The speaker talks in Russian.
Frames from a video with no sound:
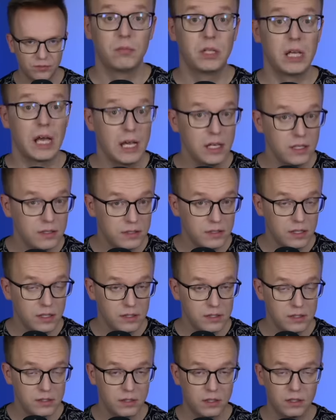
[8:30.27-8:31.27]
Я,
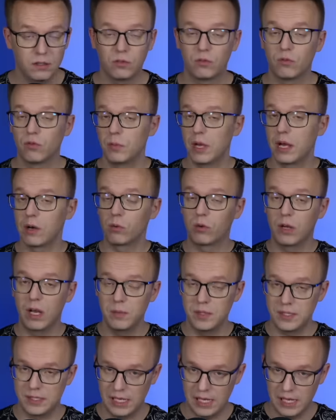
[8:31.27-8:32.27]
естественно, двумя
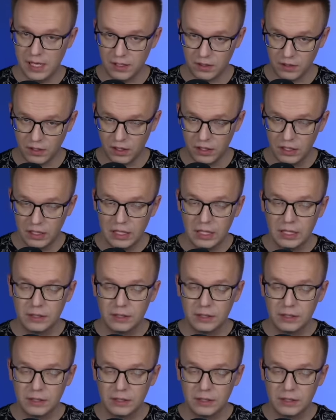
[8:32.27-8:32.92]
руками за это.